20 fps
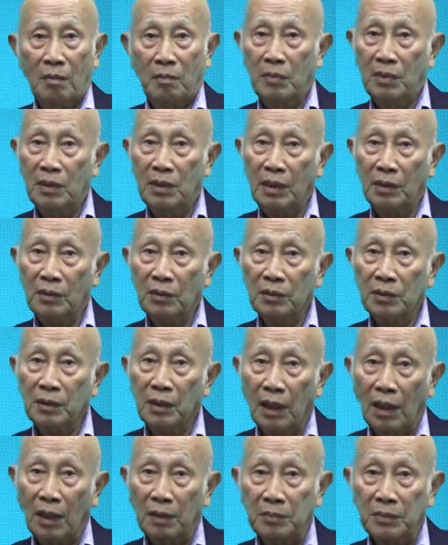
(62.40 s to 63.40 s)
เมื่อใดก็
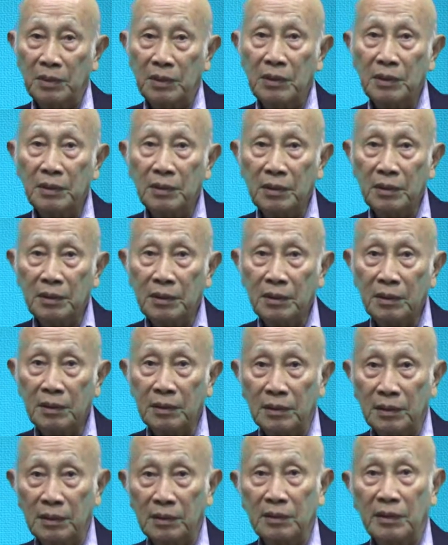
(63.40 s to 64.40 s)
ตามที่คลื่น
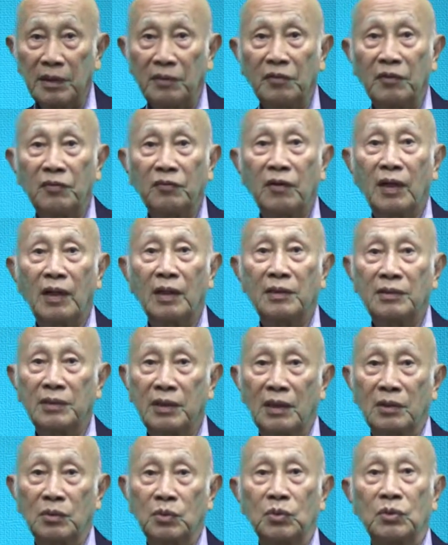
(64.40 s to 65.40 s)
กระแสไฟฟ้า
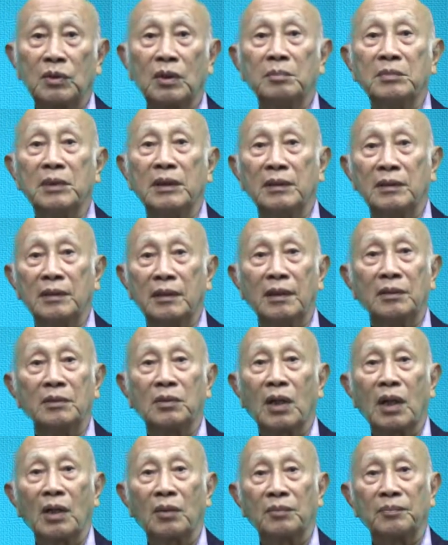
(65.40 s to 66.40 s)
จากจุดกำเนิดดัง
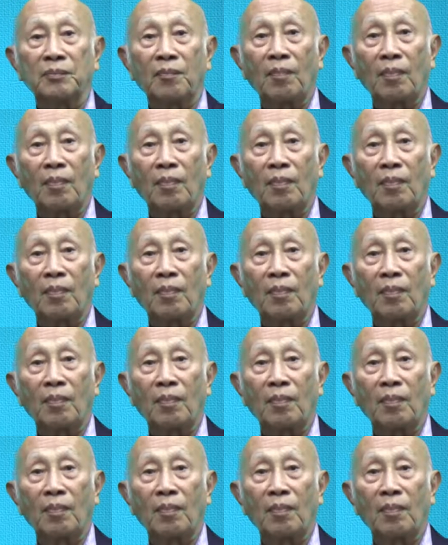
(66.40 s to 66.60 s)
กล่าว